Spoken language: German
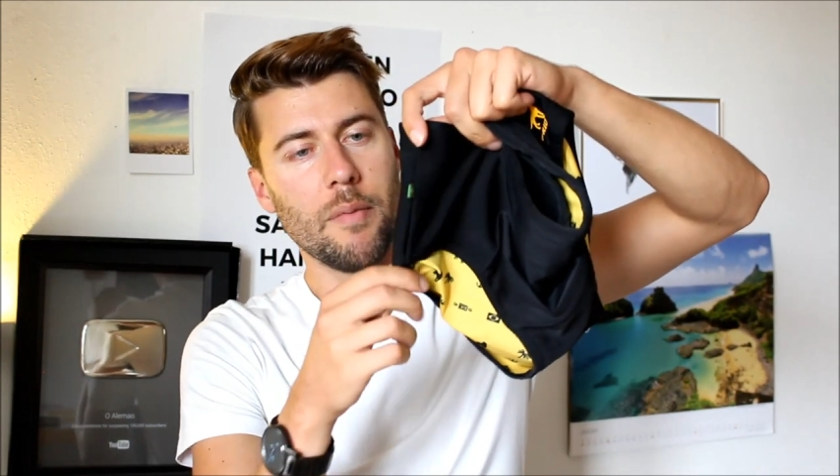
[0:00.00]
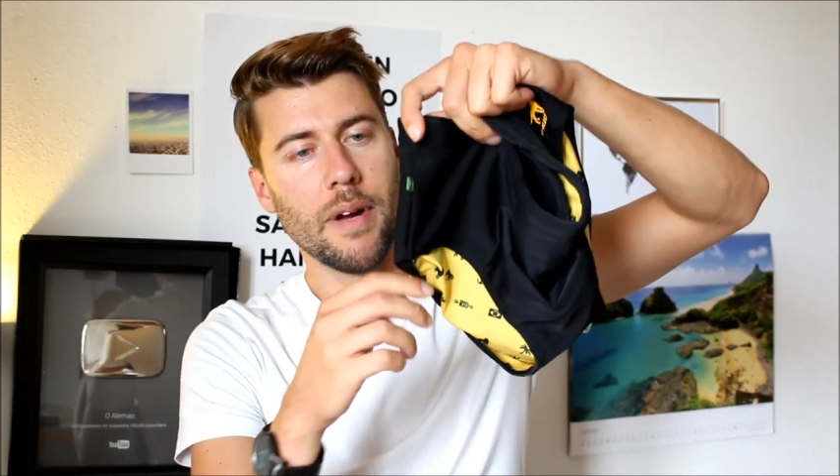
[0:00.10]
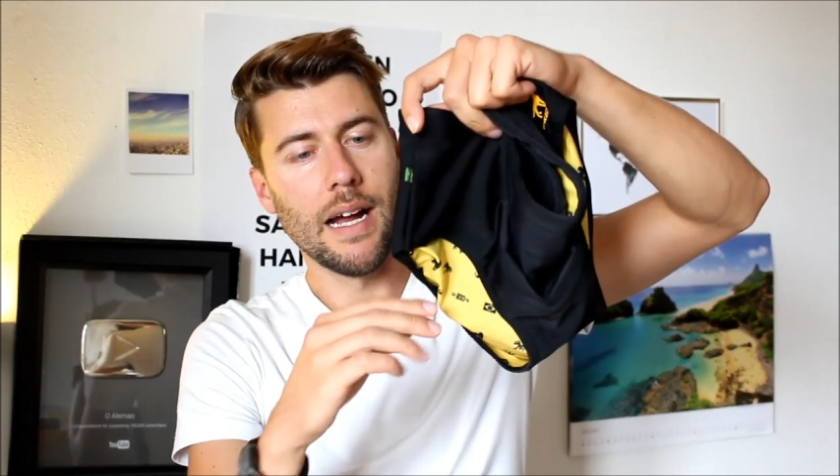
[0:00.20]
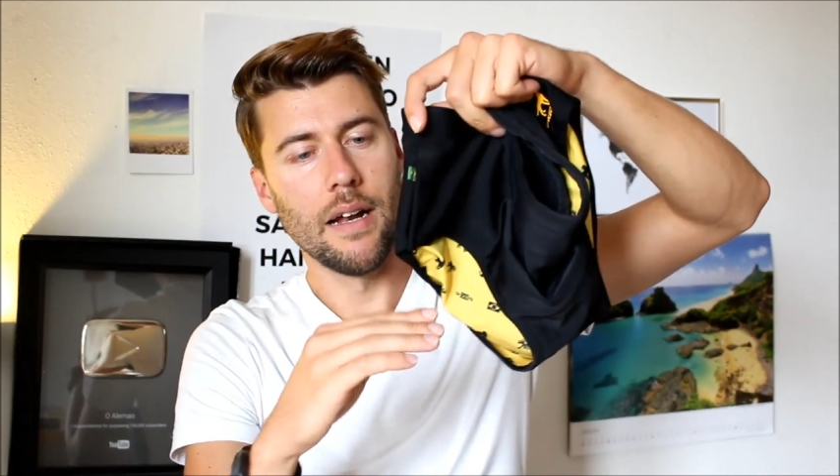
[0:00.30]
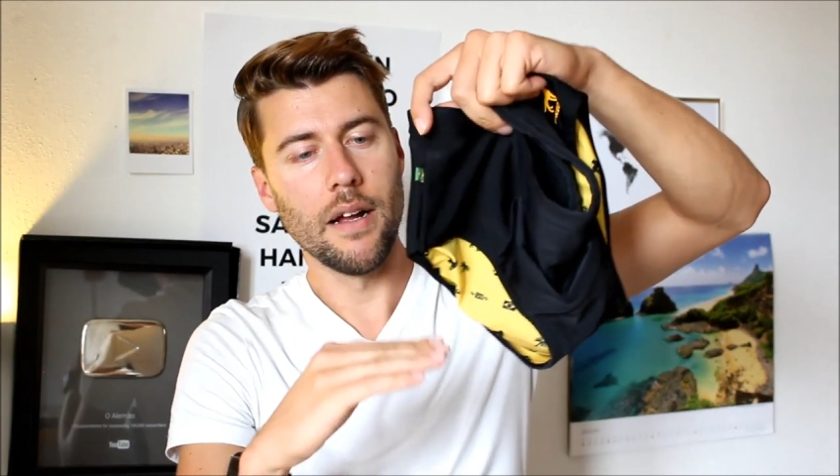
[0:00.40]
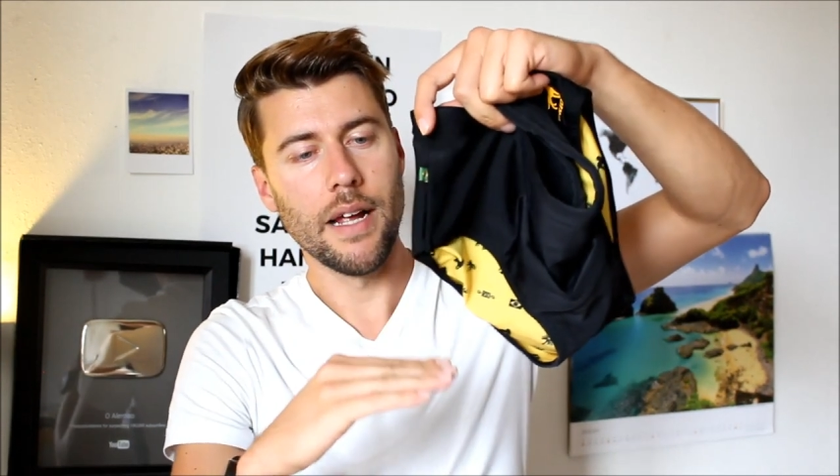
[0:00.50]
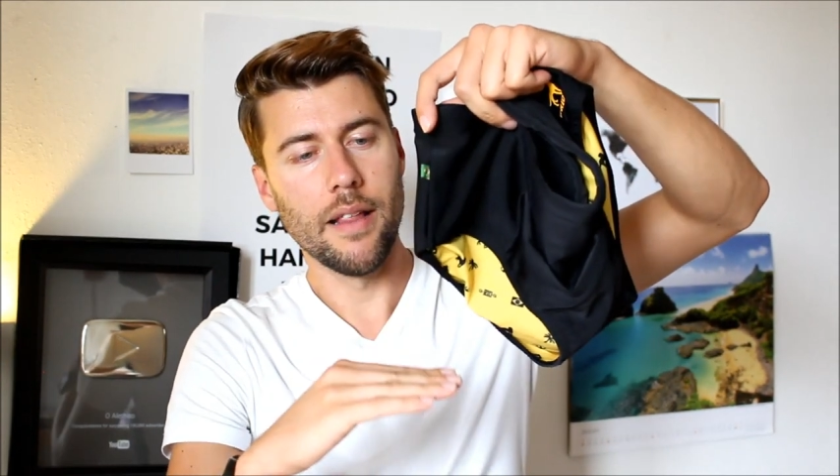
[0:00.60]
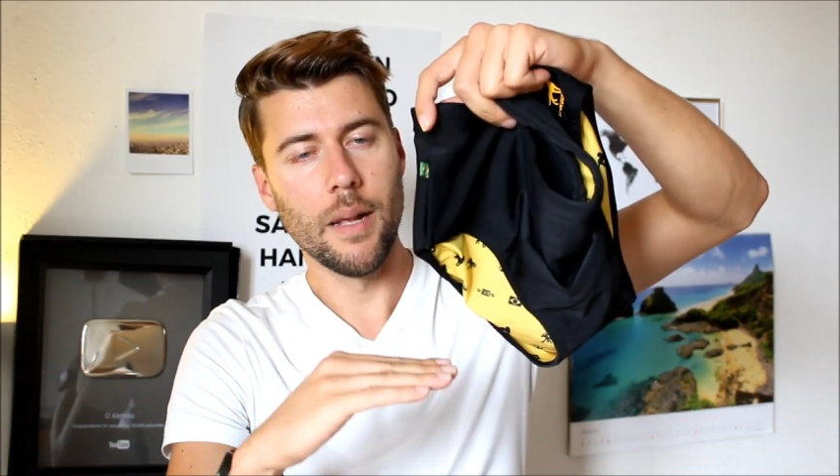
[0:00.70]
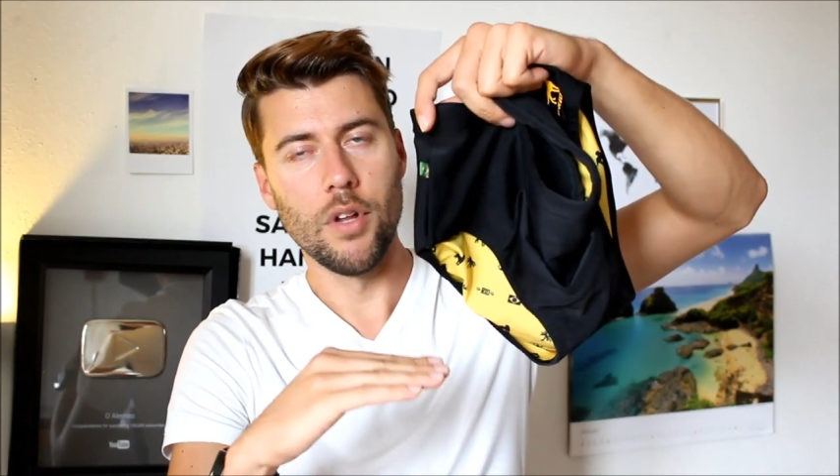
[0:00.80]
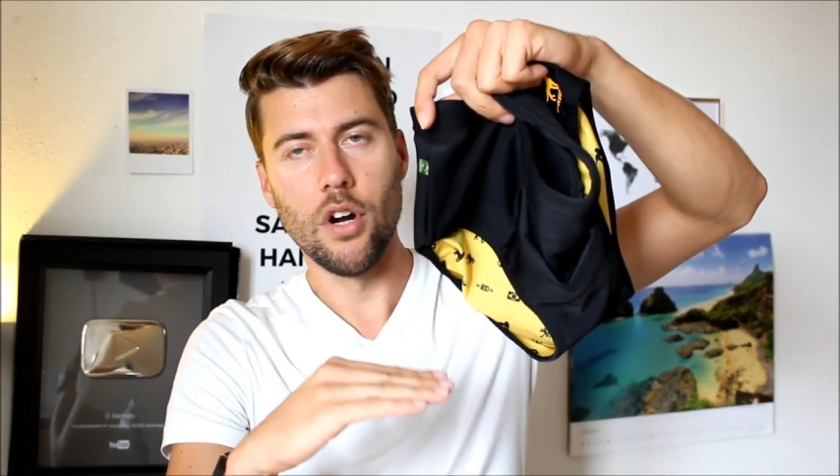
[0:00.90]
aber man kann,
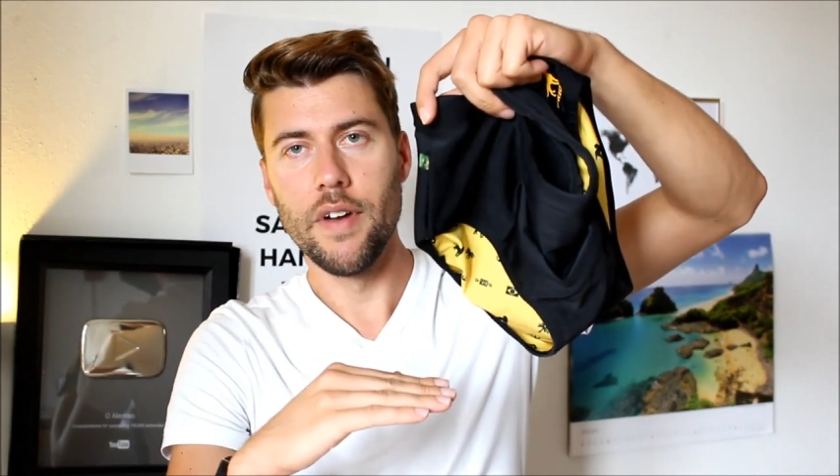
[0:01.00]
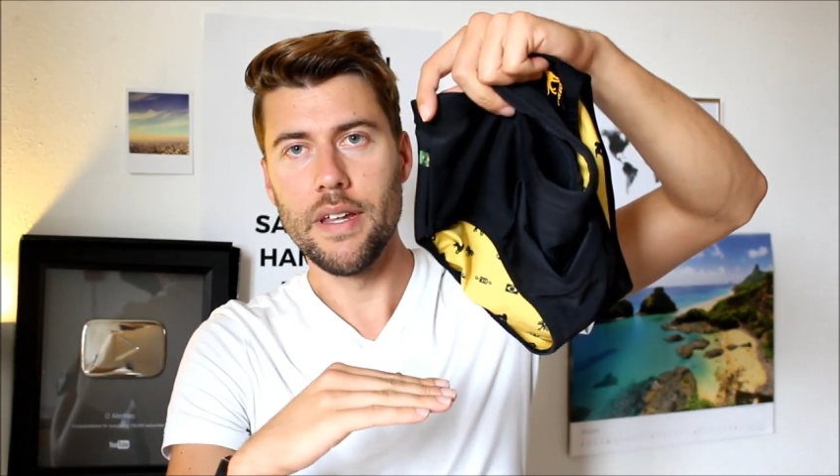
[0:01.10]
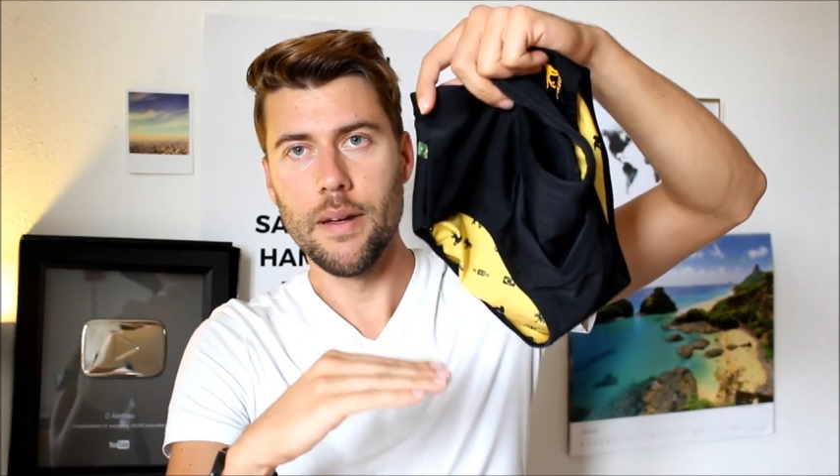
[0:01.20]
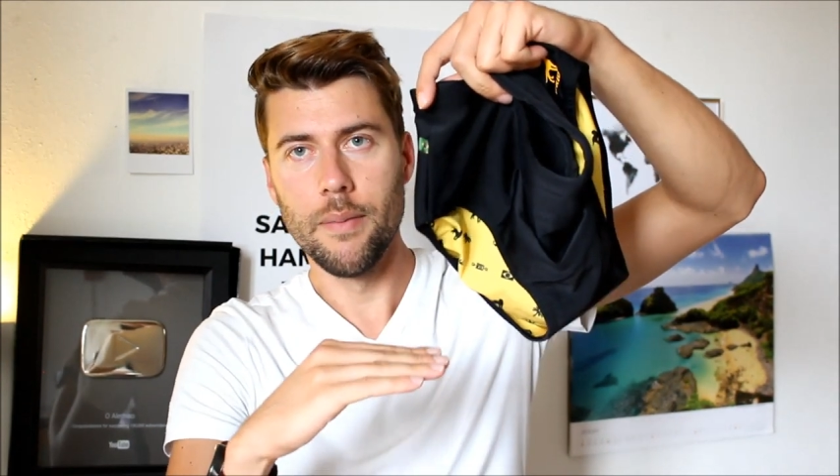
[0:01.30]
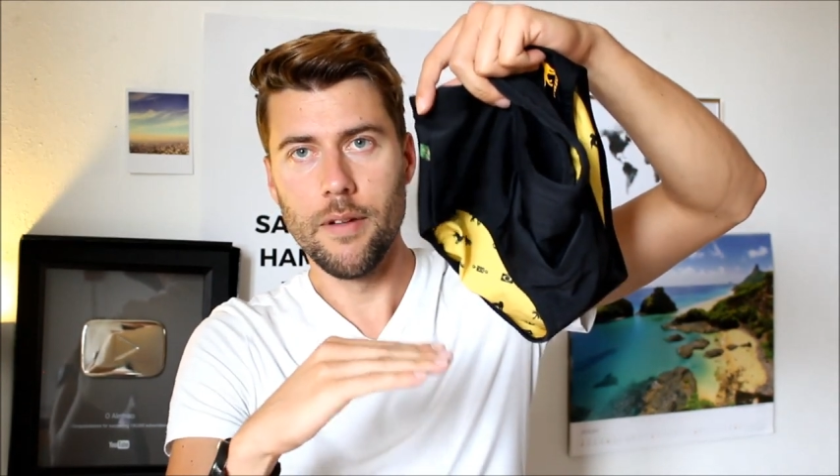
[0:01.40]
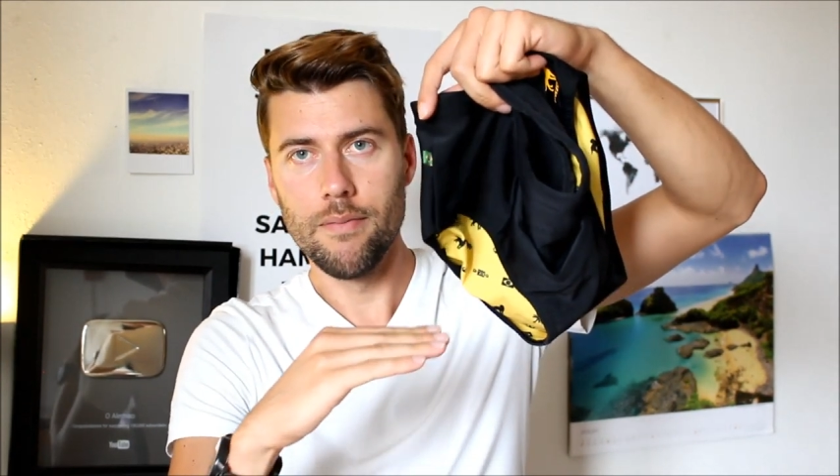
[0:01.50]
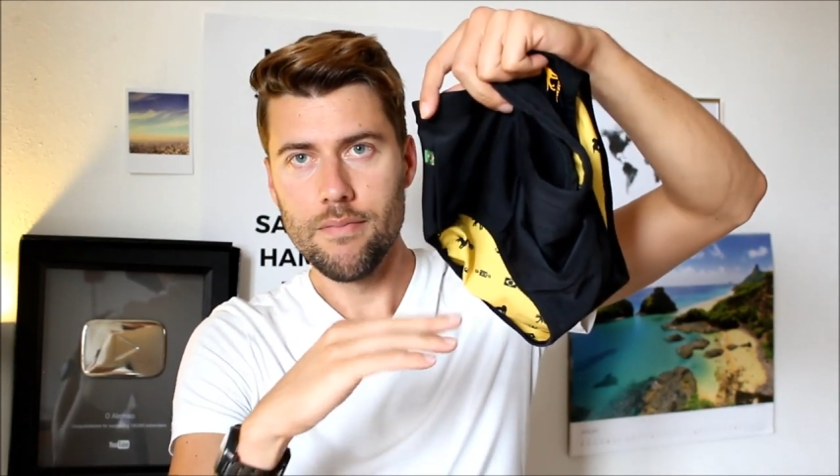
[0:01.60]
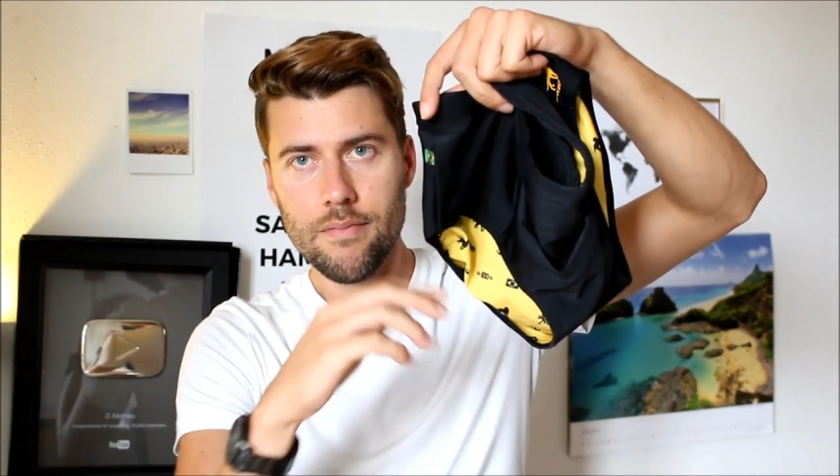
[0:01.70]
es gibt auch welche